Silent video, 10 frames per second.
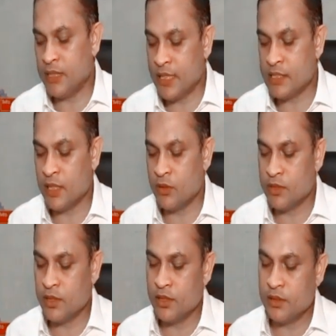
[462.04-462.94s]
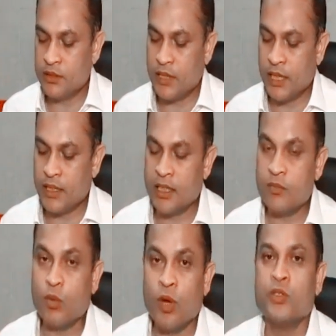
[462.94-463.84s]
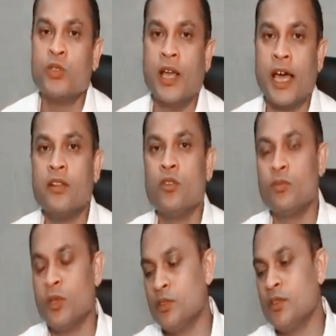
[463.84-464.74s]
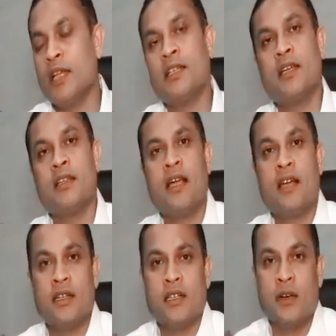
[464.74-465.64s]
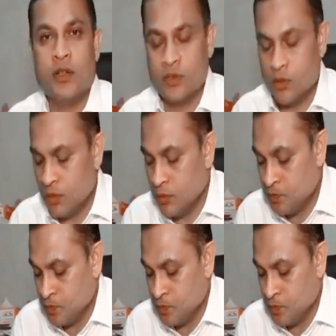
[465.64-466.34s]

আমরা চেষ্টা করছি যাদের প্রয়োজন একান্তই প্রয়োজন তাদেরকে ত্রাণ দেওয়ার জন্য